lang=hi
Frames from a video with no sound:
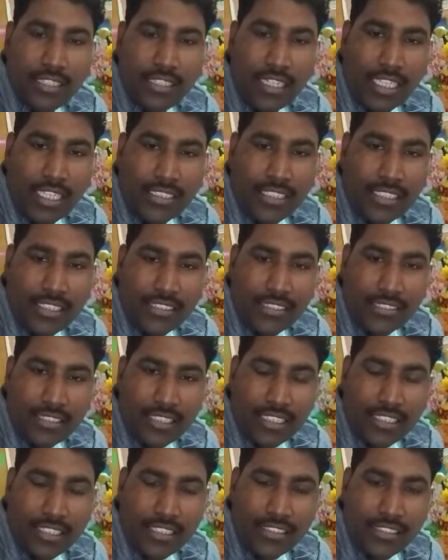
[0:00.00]
आदेश
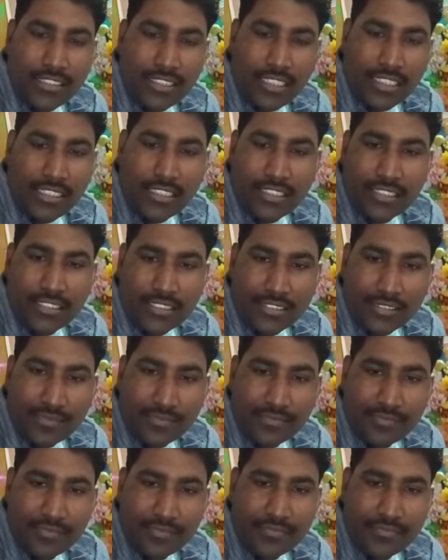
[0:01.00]
आदेश आदेश
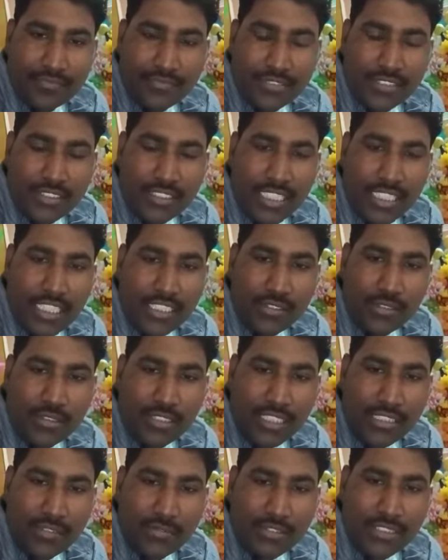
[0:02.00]
जय
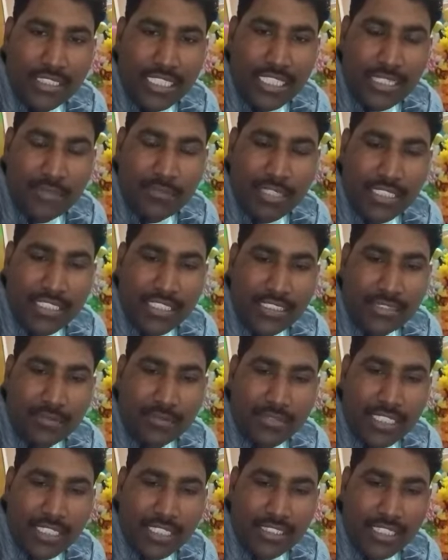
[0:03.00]
गुरुदेव जय माता
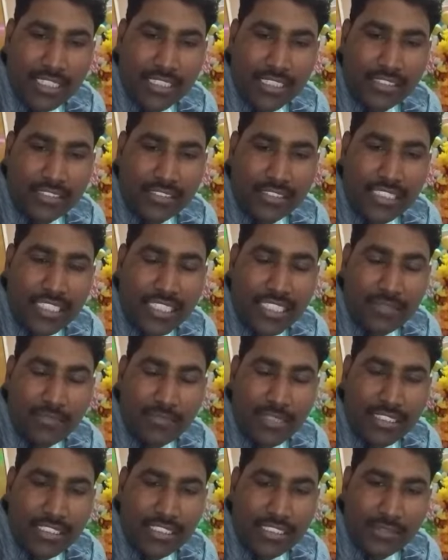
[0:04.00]
शमशान काली जय
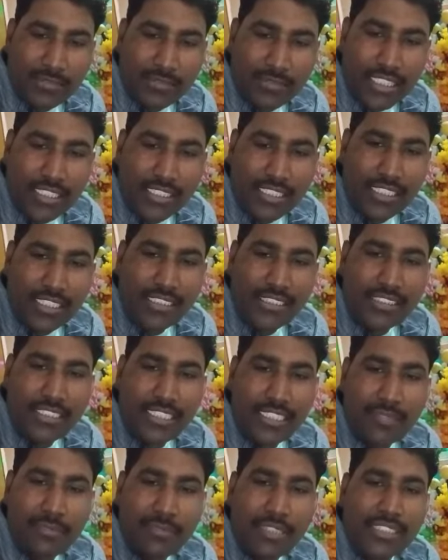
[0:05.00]
माता शमशान काली
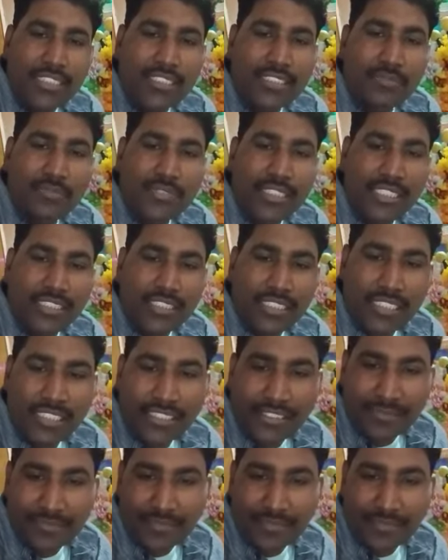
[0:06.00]
जय माता शमशान काली